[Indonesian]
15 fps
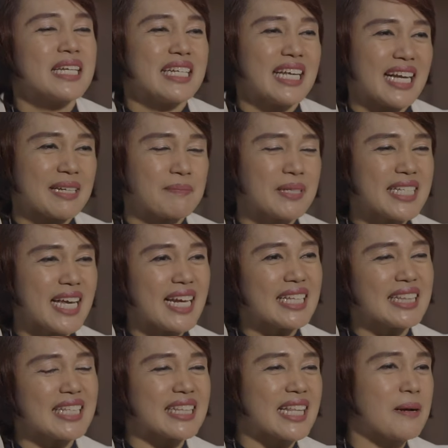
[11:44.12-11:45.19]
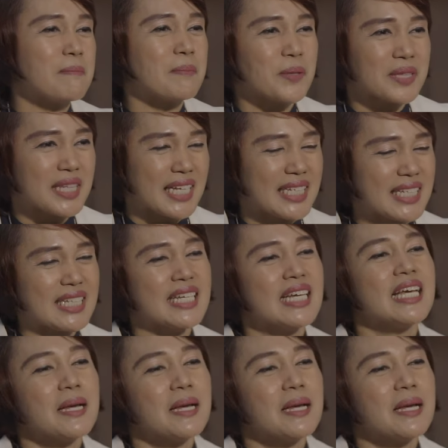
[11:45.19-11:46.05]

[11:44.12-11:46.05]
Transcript: Nah, Nah, bicara tentang protein,